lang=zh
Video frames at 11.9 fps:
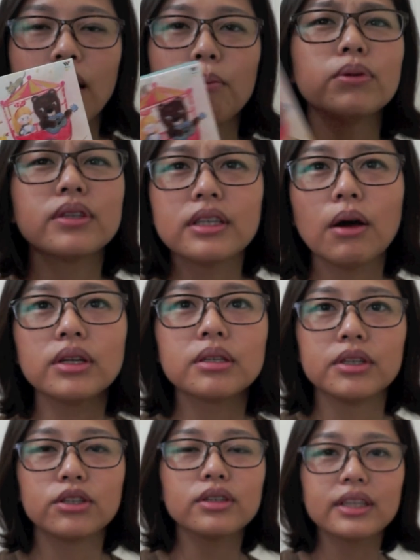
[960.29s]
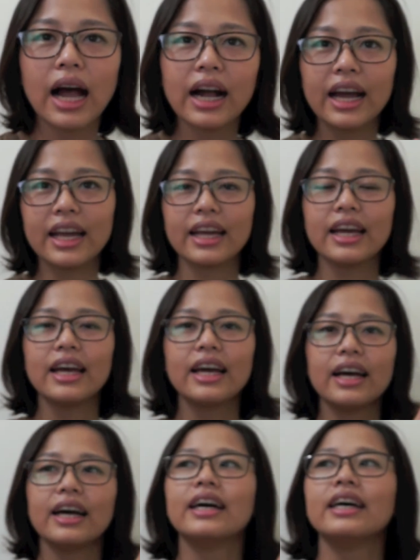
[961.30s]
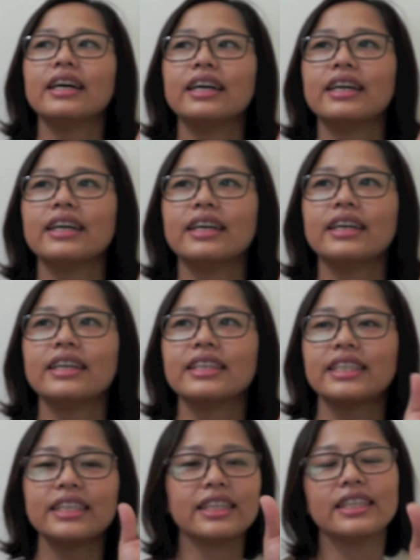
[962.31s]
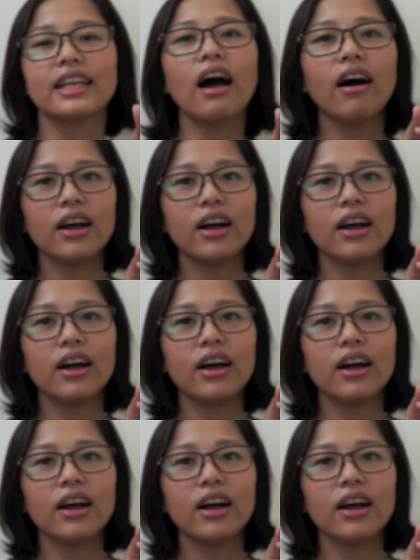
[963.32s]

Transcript: 不知道为什么，就是它可以吸引到